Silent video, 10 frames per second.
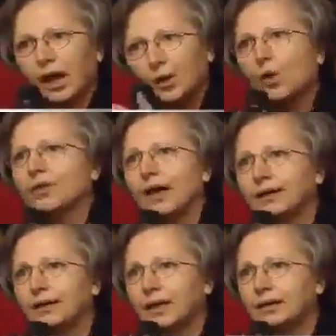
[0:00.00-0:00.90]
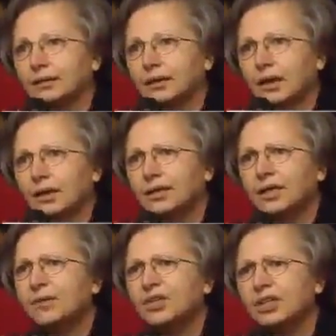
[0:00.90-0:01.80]
Dağa gönderdiler.
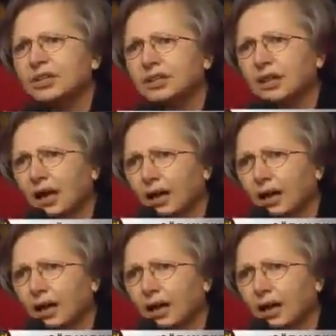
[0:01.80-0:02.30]
Kim için gitti